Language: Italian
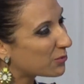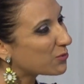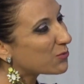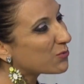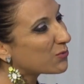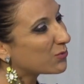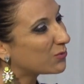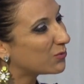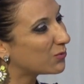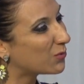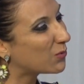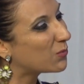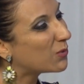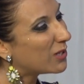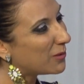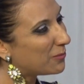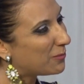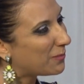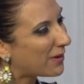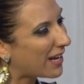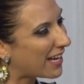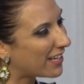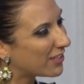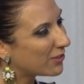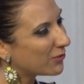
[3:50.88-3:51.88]
su quel
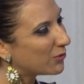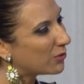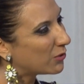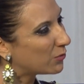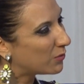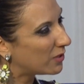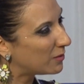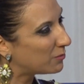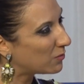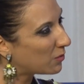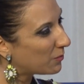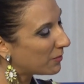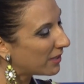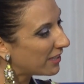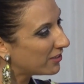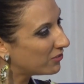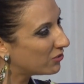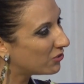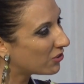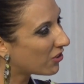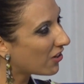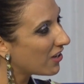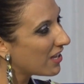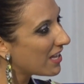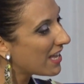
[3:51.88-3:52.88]
palco, in quel
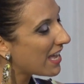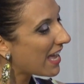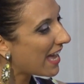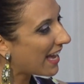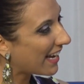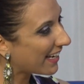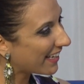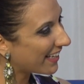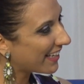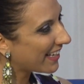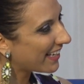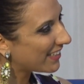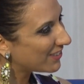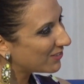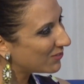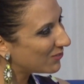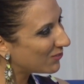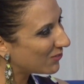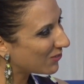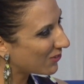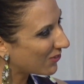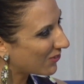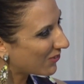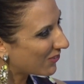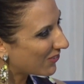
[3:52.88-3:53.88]
momento,
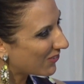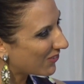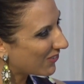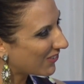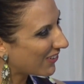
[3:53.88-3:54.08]
accanto